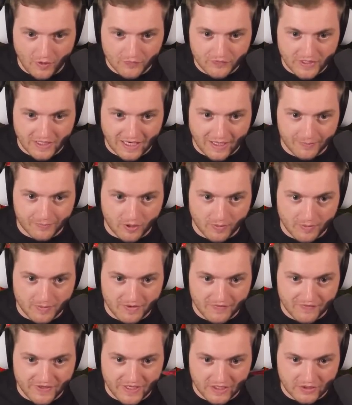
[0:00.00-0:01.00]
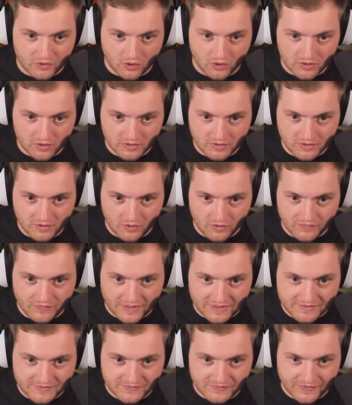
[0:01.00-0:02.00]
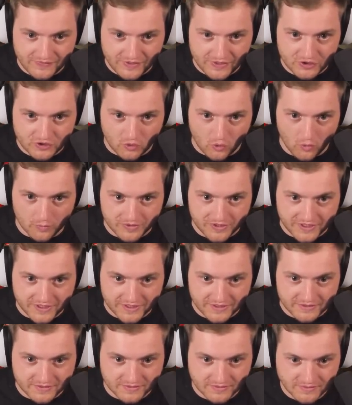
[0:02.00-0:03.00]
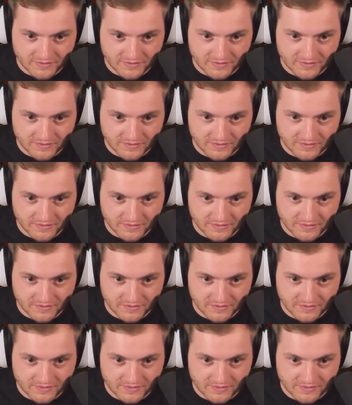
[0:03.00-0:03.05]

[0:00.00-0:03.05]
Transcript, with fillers: Auftrag abkommen. Immer wieder gucken und was, wie wir Strom kriegen.